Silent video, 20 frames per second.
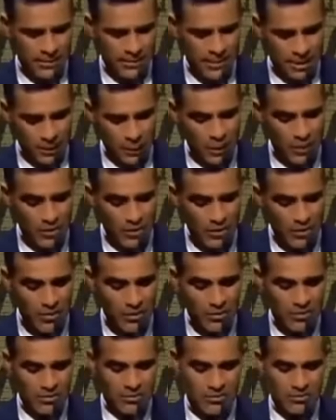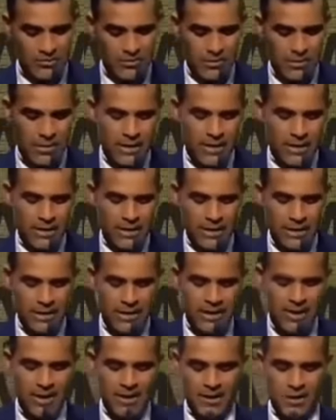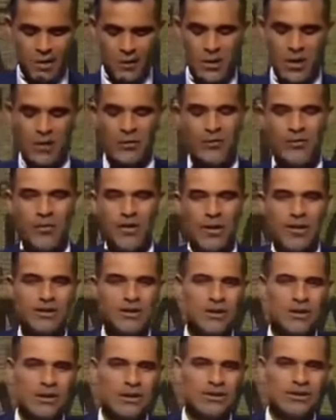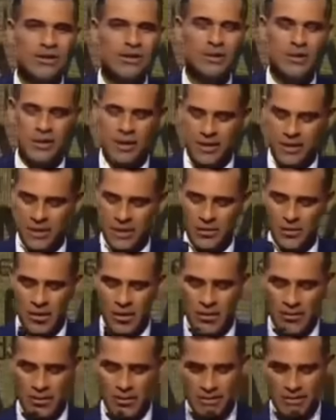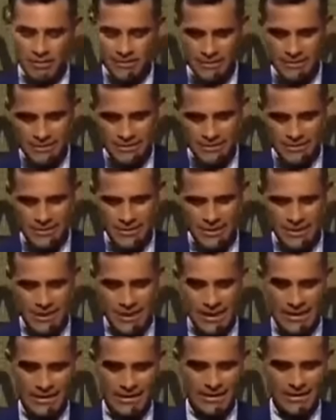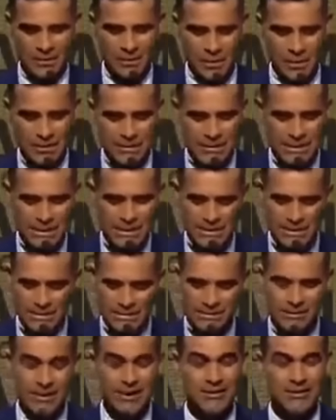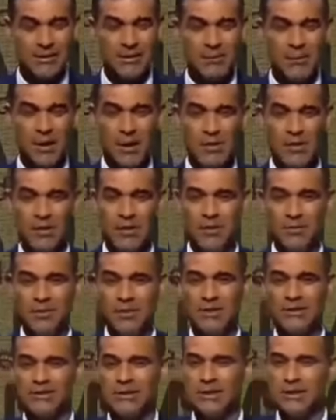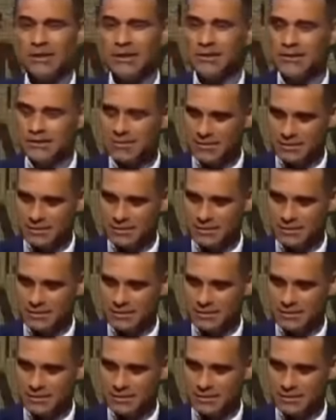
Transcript: Recuerdo aquella Copa Confederaciones del 99 que antes de empezar ya se hablaba de una estrella.